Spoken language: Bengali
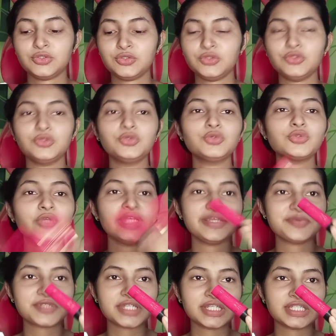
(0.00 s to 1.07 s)
দুটো
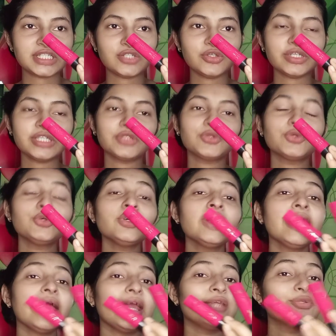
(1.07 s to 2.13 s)
লিপস্টিক ছিল কিন্তু
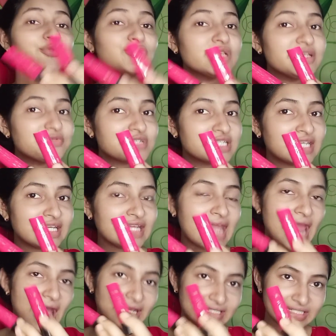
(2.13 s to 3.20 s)
এই দুটো লিপস্টিকেরই
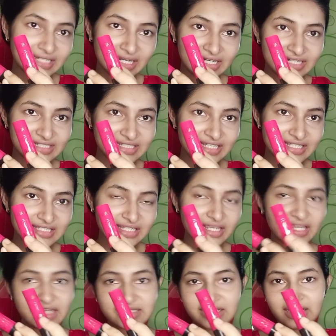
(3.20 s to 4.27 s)
একই কালার দিয়েছে
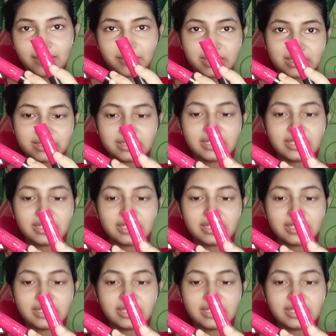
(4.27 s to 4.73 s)
এটা মানে